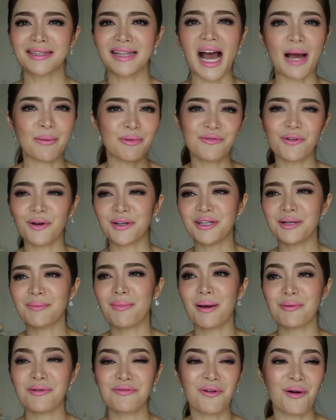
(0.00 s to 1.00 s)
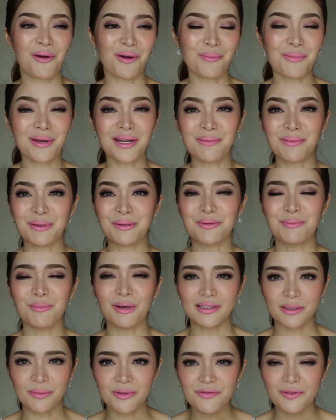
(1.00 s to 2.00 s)
ถามพี่ฟอเยอะมากพี่ฟอก็ไม่ได้เป็นคุณหม
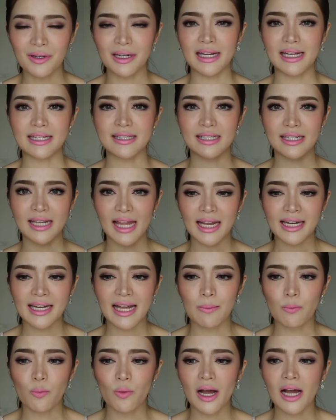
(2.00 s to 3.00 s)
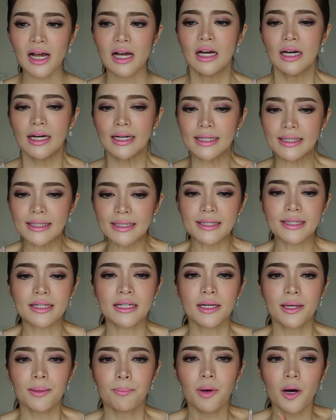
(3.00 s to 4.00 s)
อแต่พี่ฟอเนี่ยจะแนะนำว่าเออ
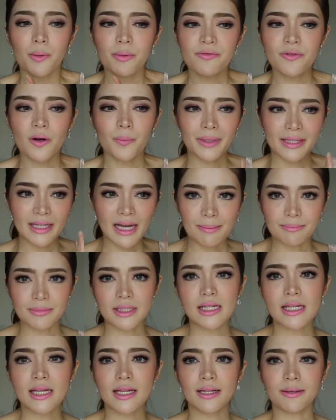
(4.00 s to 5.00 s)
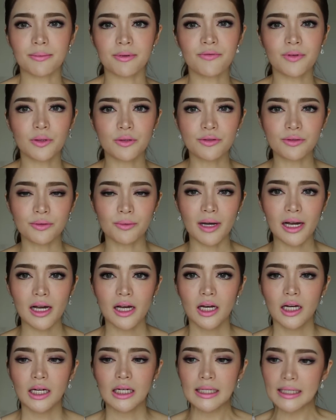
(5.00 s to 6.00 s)
พอพี่ฟอไปทำที่นี่เนี่ยพี่ฟอรู้สึกว่า
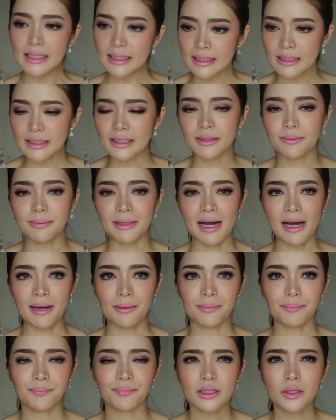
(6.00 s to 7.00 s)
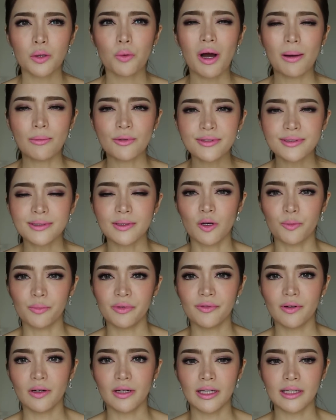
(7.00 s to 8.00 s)
เออว่ะคือความรู้สึกของ
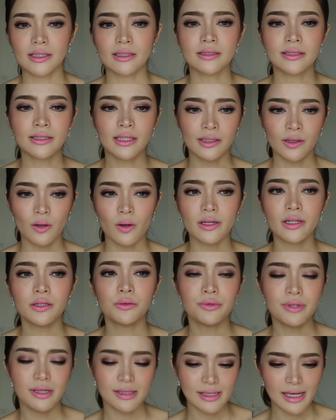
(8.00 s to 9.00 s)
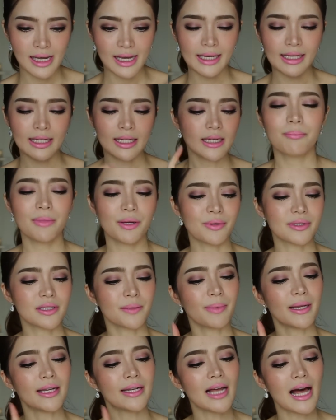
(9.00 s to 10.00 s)
พี่ฟอเนี่ยอย่างน้อยเนี่ยอุ่นใจไม่ว่า
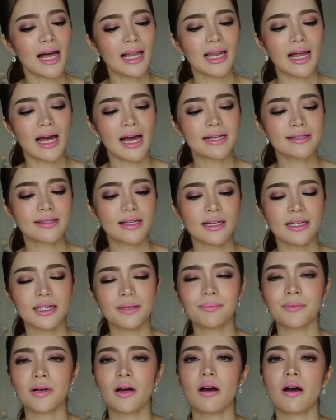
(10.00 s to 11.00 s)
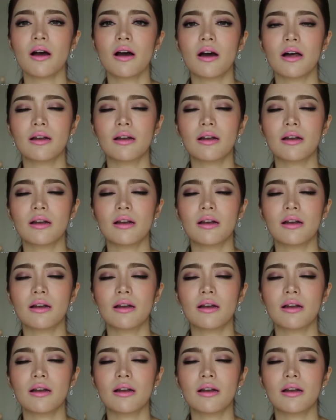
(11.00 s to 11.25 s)
จะเป็นดาราเซเลบก็